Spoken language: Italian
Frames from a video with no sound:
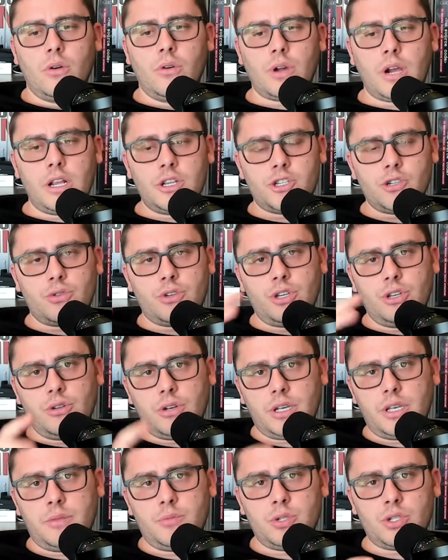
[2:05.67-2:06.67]
Ora il
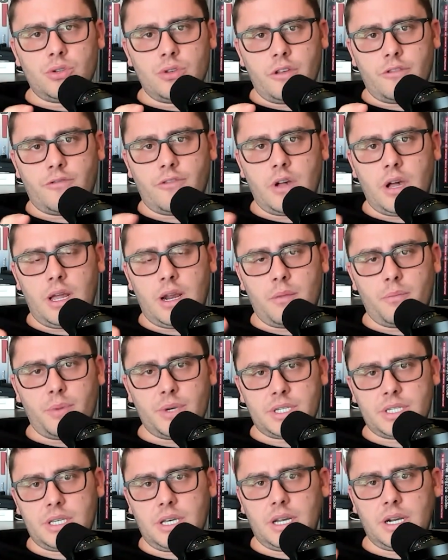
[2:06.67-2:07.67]
giochino che bisogna fare è
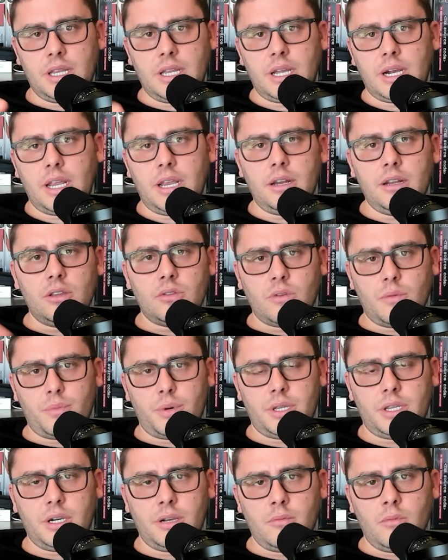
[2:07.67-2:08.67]
passare da reddito a
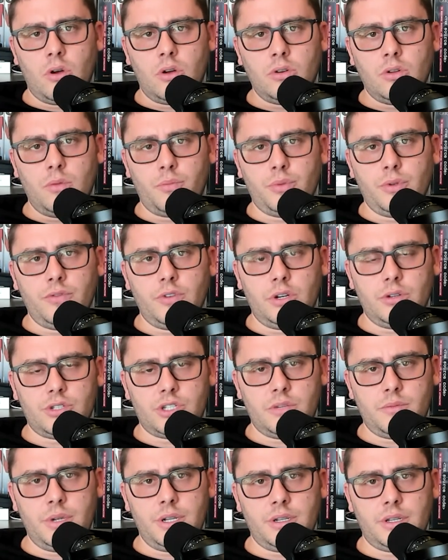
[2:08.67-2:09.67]
patrimonio il più
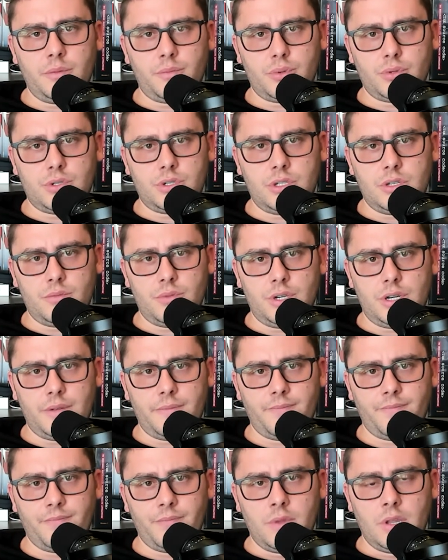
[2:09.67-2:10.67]
velocemente possibile.